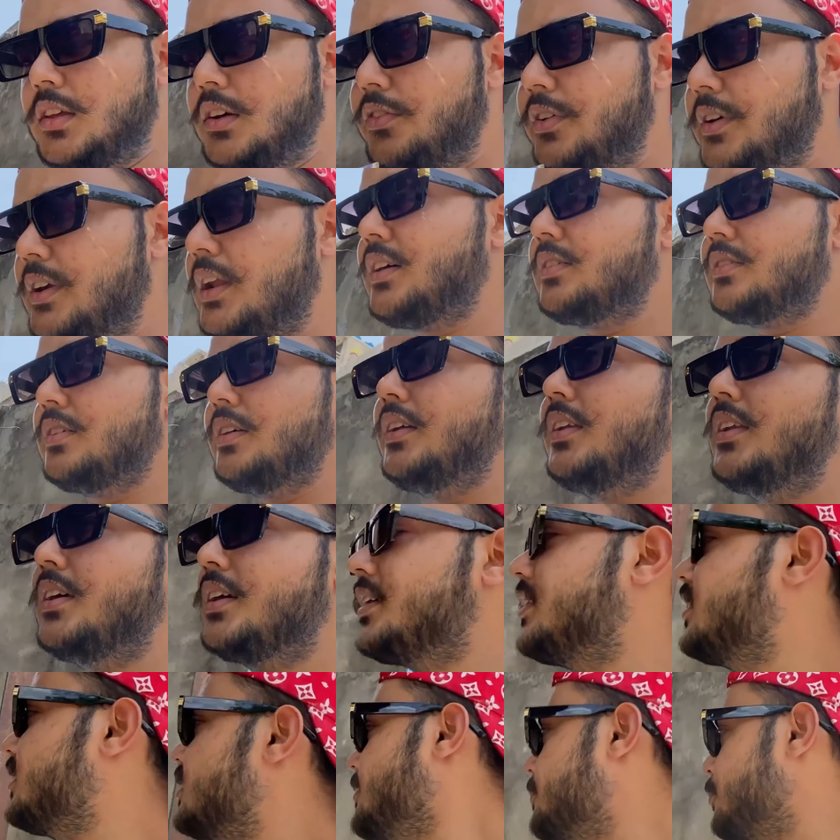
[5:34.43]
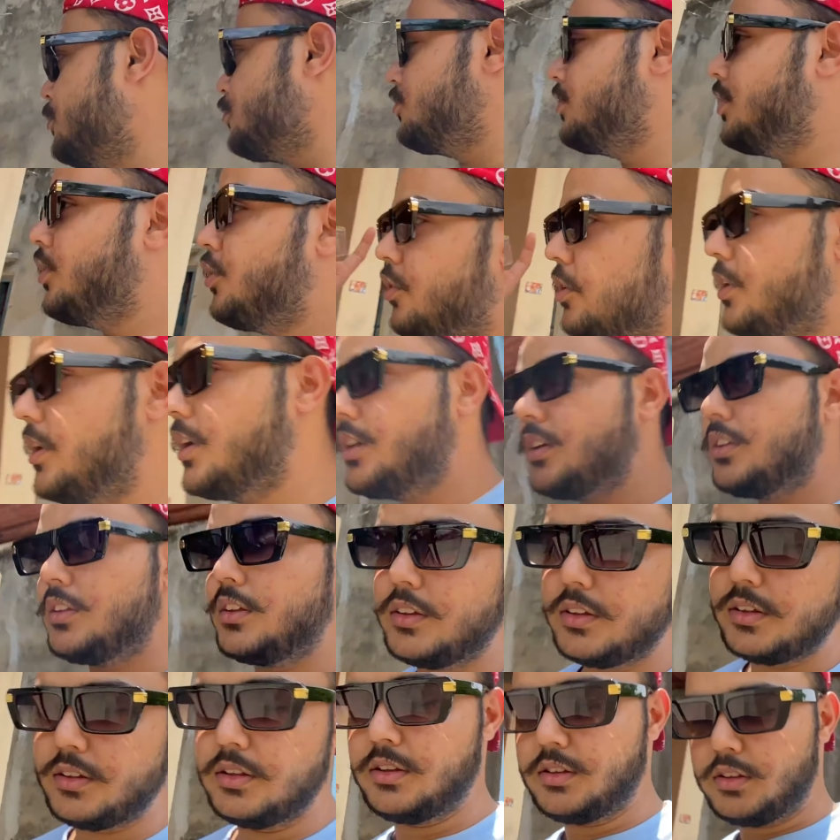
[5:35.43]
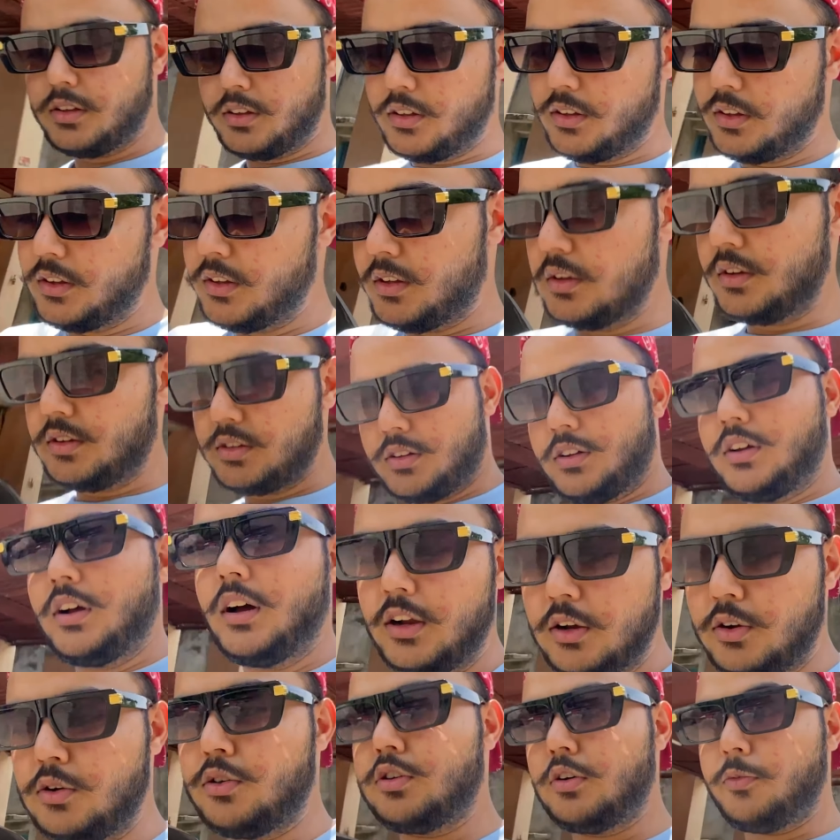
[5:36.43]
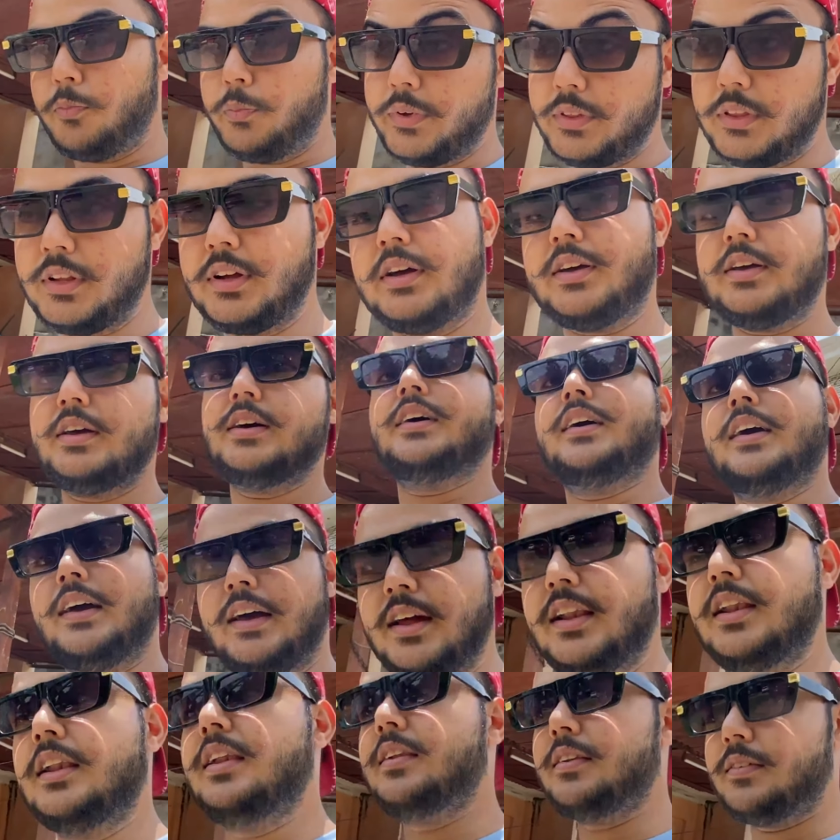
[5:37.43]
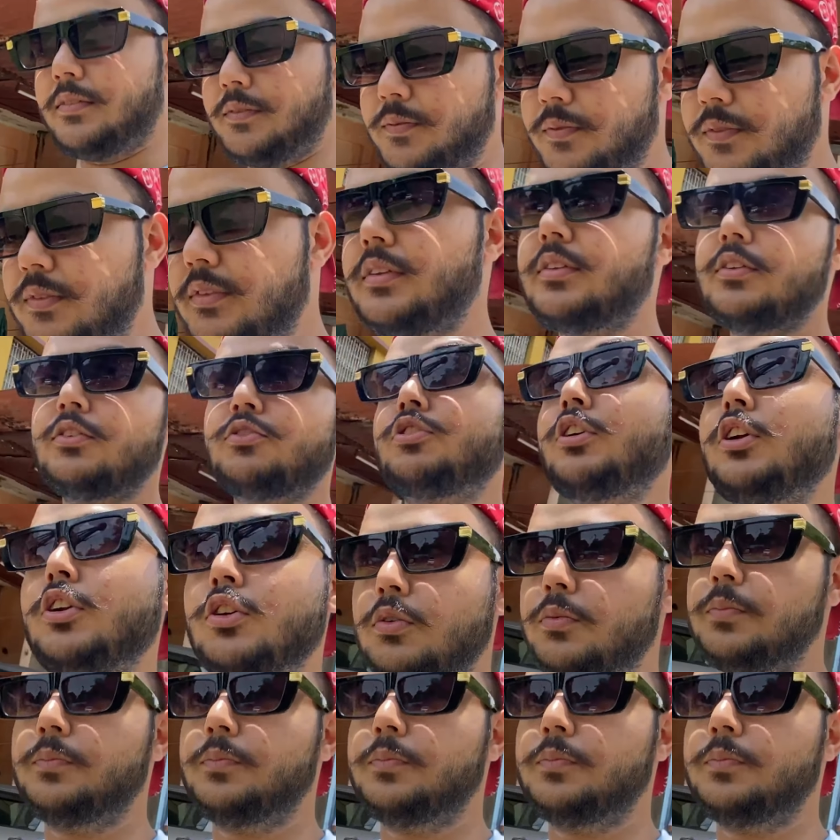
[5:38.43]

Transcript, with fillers: हैं फटाक हेल लेके देखिए पूछिए हो रहा है कि नहीं खालू को पीना है हेल चलो